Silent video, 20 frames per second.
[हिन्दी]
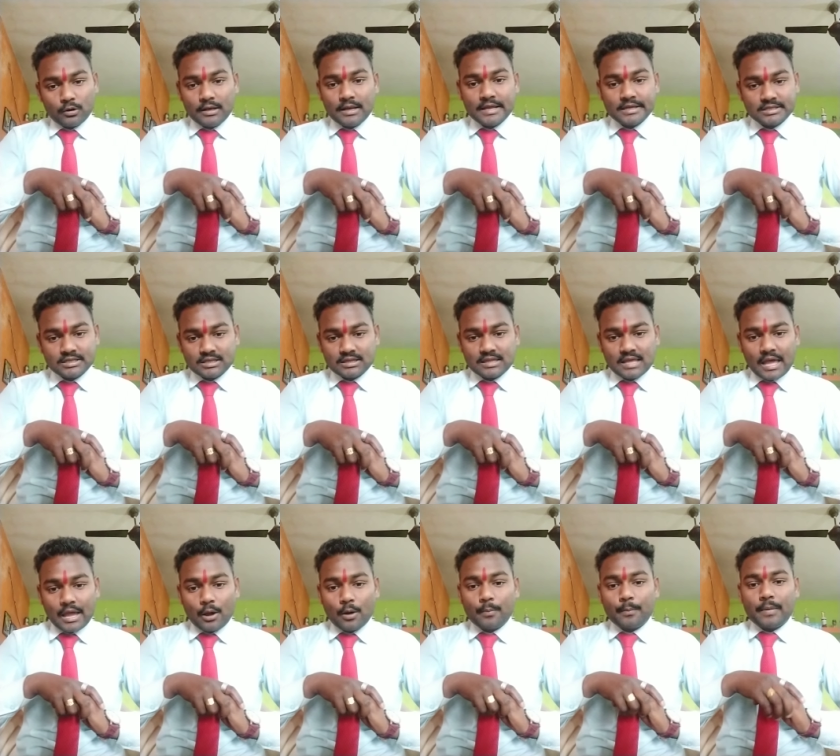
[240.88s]
कोई ले सकता
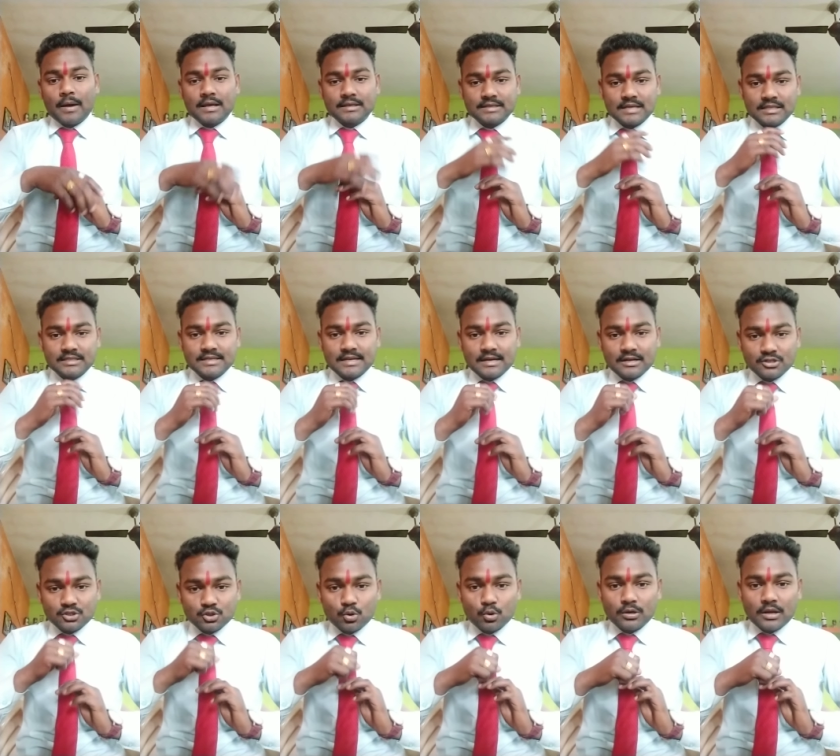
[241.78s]
है और पाँच साल से अगर
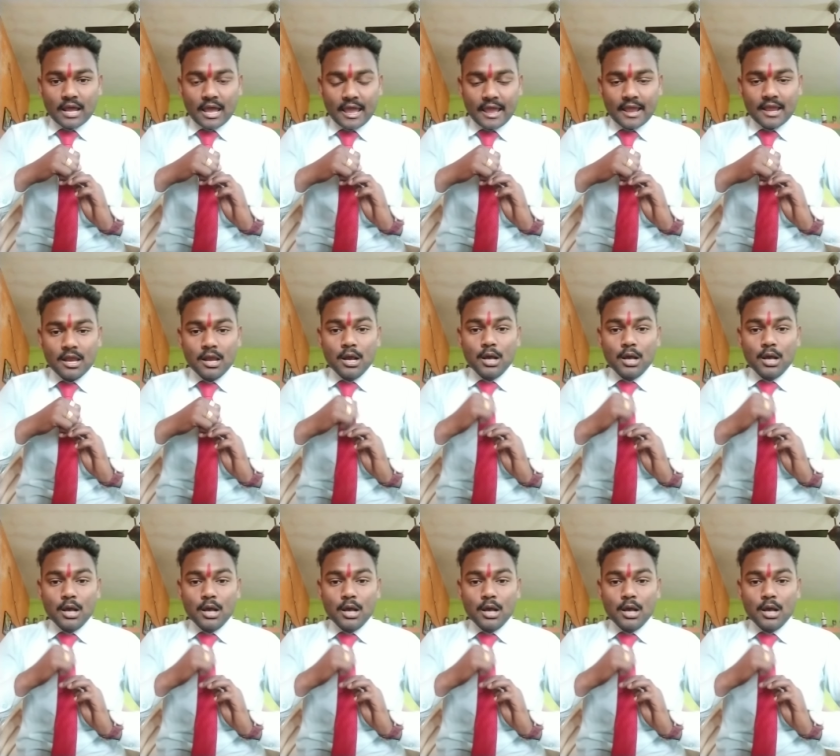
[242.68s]
छोटा है